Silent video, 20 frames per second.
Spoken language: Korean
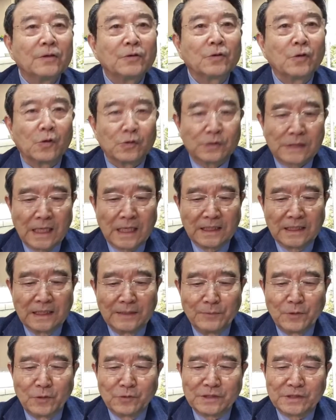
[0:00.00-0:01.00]
교사
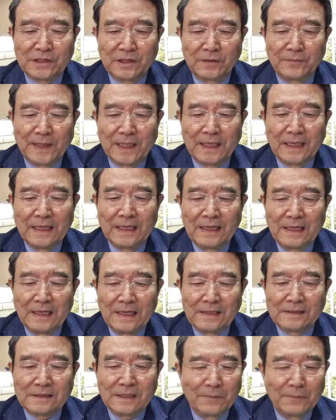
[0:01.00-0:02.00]
임용시험에
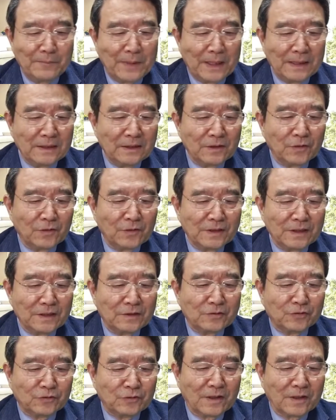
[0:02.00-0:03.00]
선발
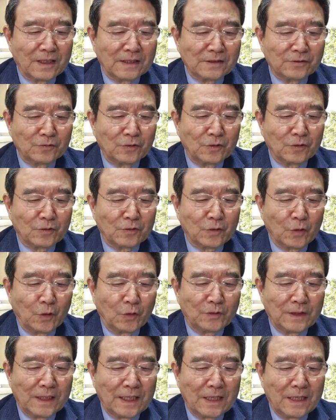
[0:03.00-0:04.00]
인원이 줄어가지고
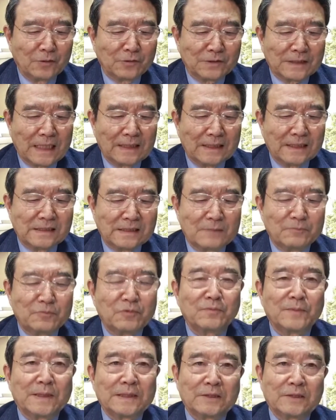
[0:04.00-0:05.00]
교대하고 4대생
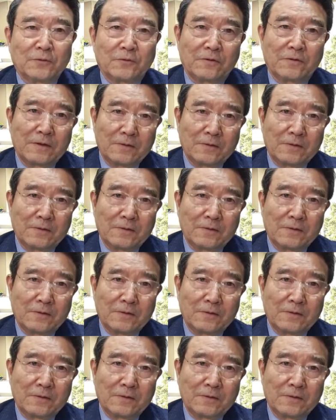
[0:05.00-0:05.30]
불만이